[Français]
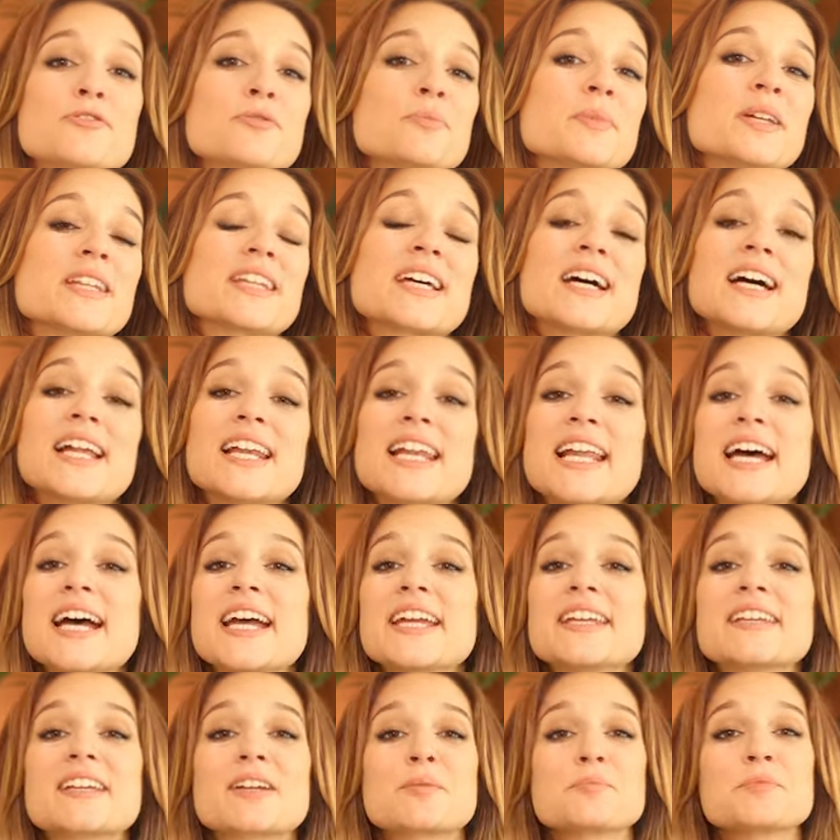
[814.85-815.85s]
de mettre un
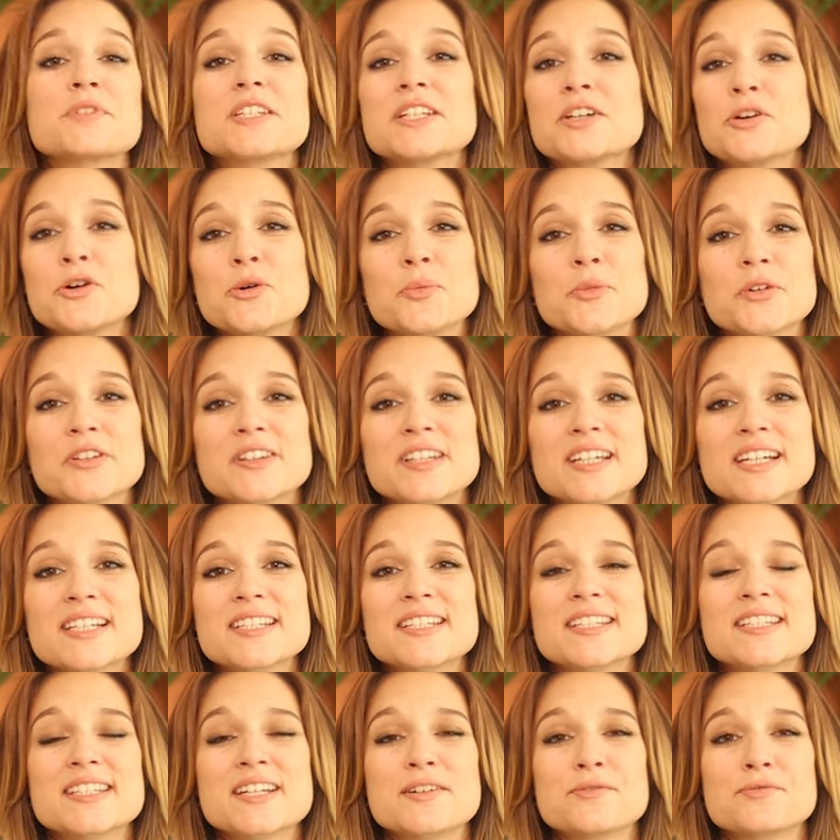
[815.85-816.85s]
like, un petit
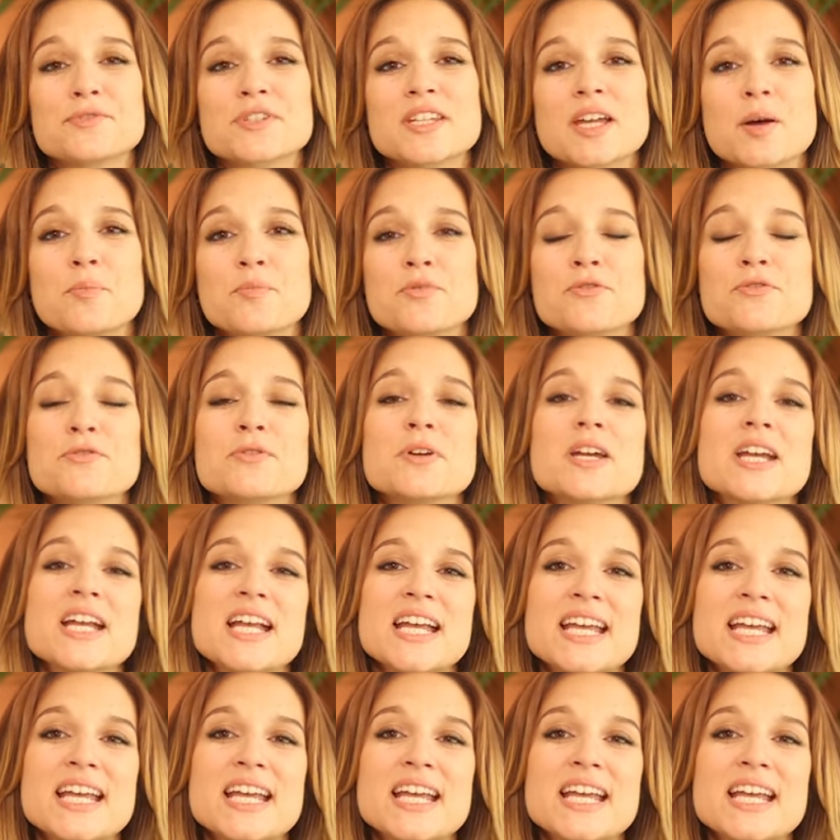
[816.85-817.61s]
commentaire si ça vous a plu.